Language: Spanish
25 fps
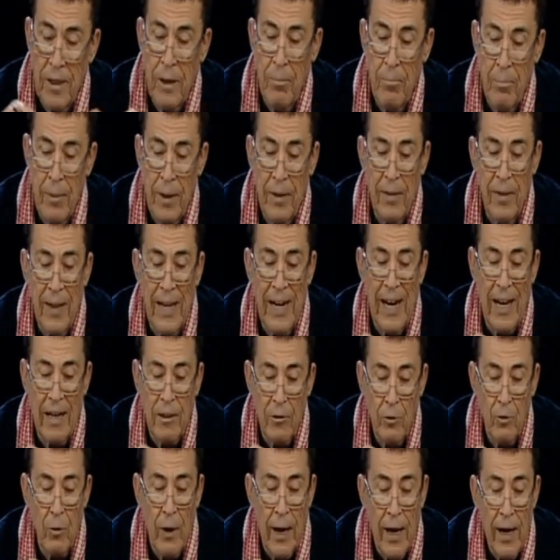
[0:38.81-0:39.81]
también de la
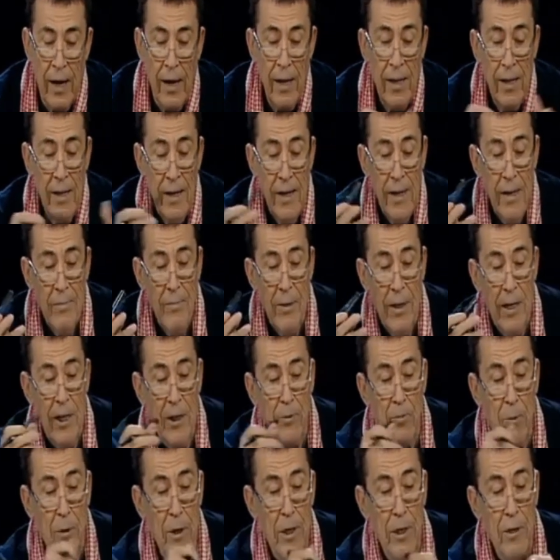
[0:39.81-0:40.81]
actual. Para
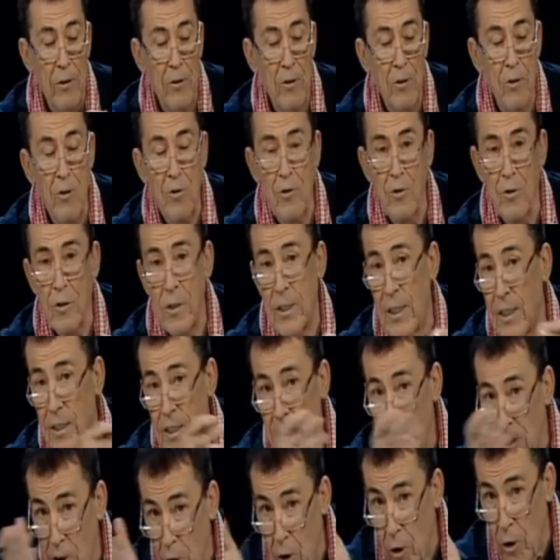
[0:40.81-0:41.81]
exponernos sus
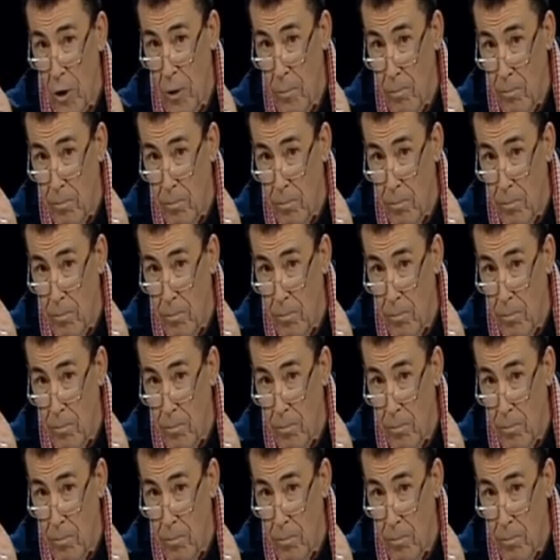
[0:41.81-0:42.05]
tesis o